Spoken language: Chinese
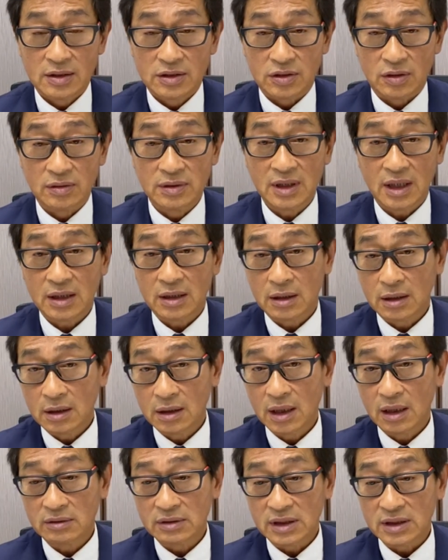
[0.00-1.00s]
从那个
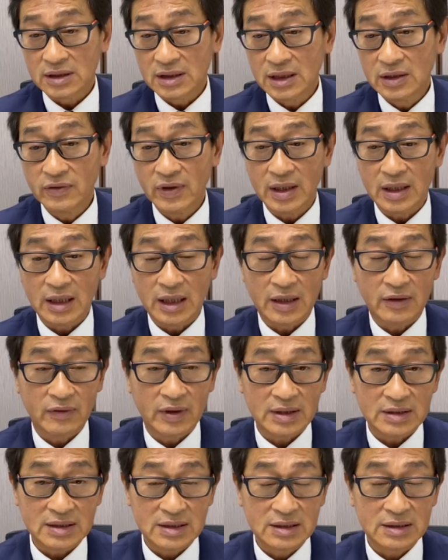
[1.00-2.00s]
二号的低位两
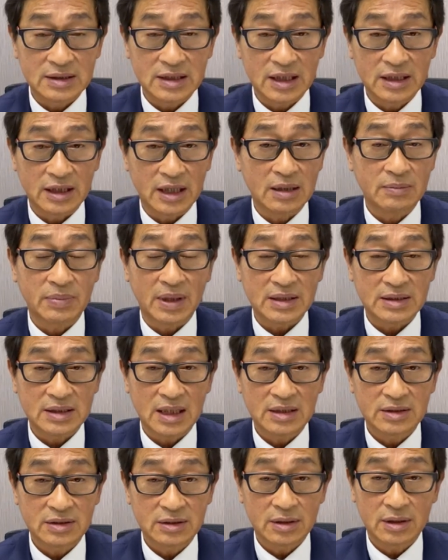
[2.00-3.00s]
万四千两百
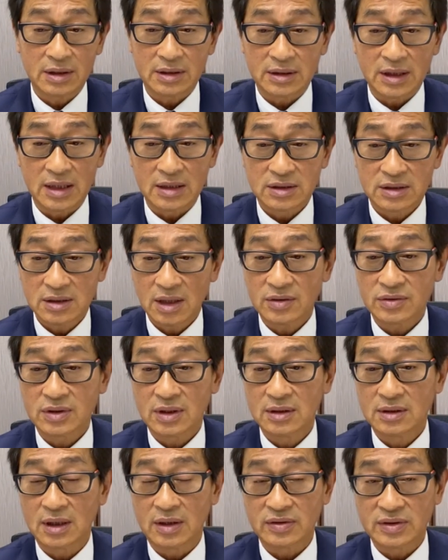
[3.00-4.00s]
三十二点上
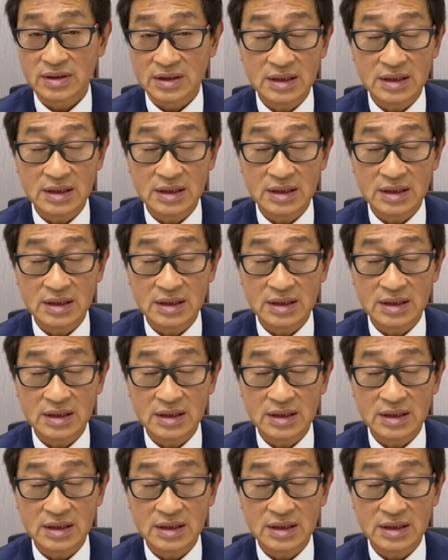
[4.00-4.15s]
升到